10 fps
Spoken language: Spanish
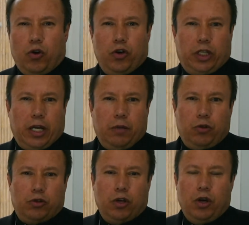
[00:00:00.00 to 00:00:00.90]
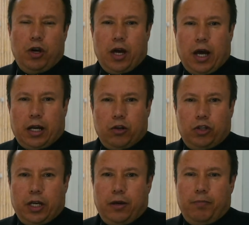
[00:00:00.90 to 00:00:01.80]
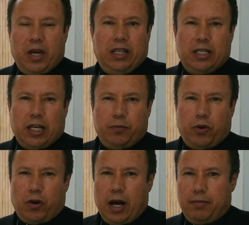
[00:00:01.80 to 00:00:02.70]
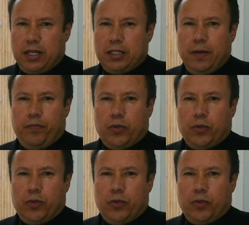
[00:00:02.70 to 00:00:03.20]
Hoy tenemos alrededor de 26 programas,